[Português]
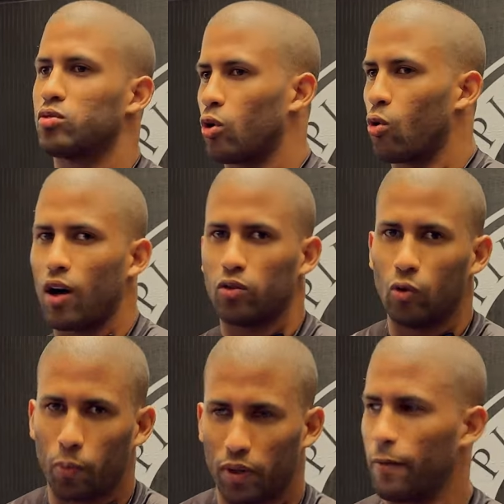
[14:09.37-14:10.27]
trocou a
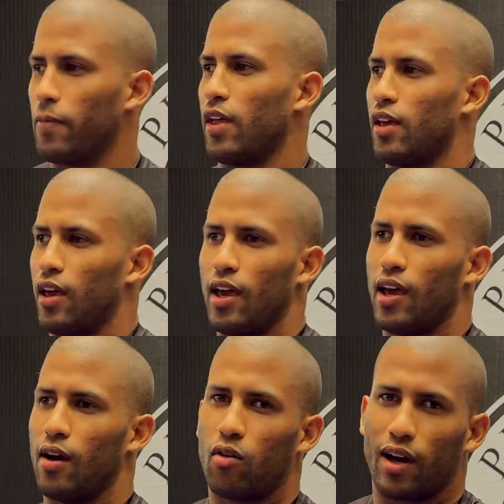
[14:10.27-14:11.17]
dupla,
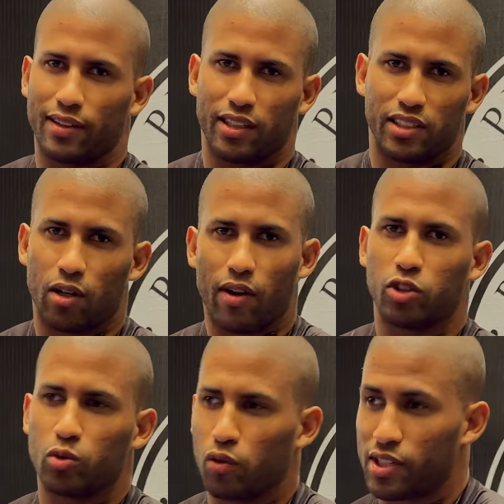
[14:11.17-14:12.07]
é, o cara tende a dar o gás
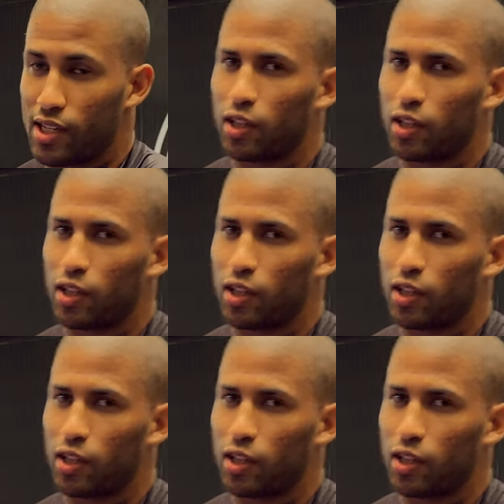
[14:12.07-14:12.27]
de novo, se ele